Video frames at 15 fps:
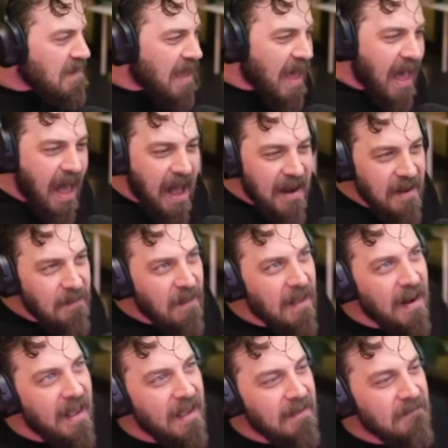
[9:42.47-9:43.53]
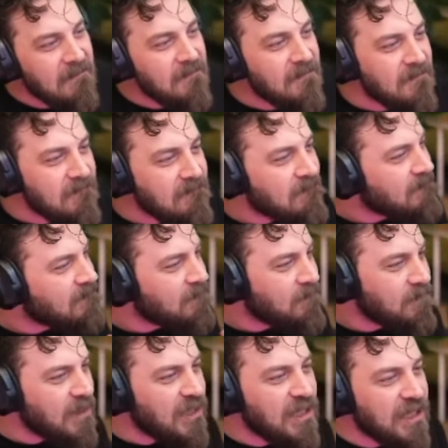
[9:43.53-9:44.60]
yani böyle
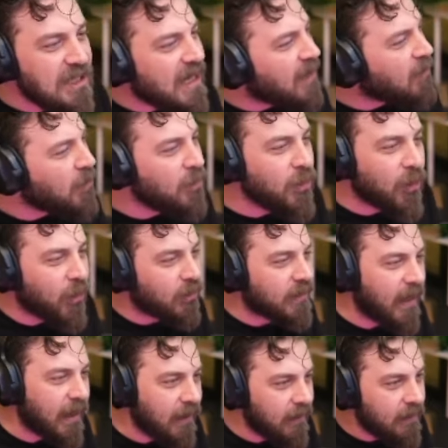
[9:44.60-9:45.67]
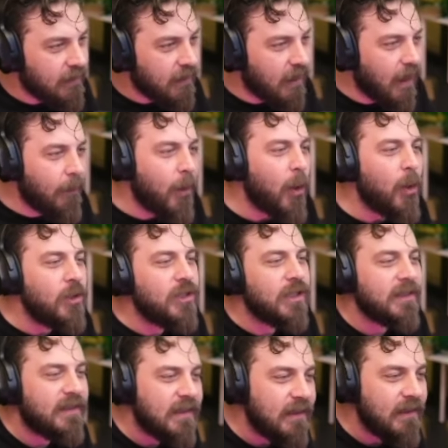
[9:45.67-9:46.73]
bir şeyler oluyor orada. Ama
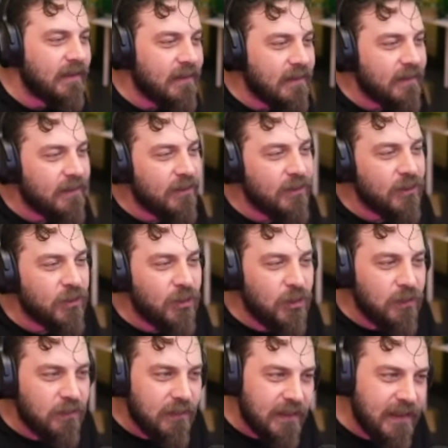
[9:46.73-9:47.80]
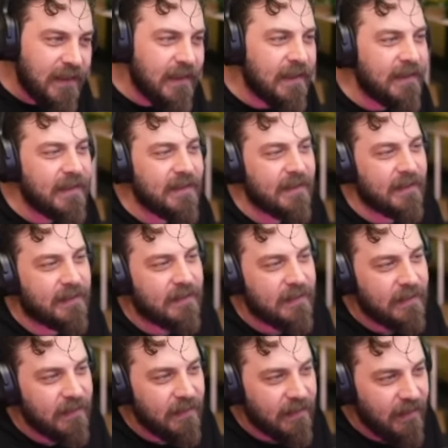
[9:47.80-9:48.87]
öncesi
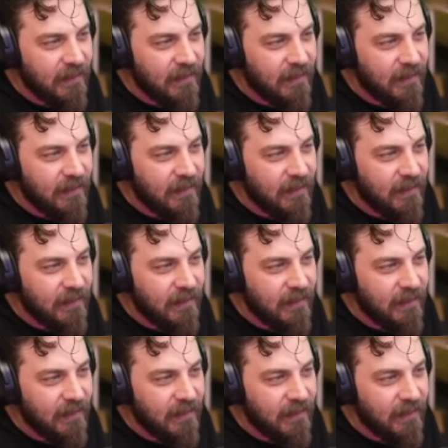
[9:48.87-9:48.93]
sıkıntısız.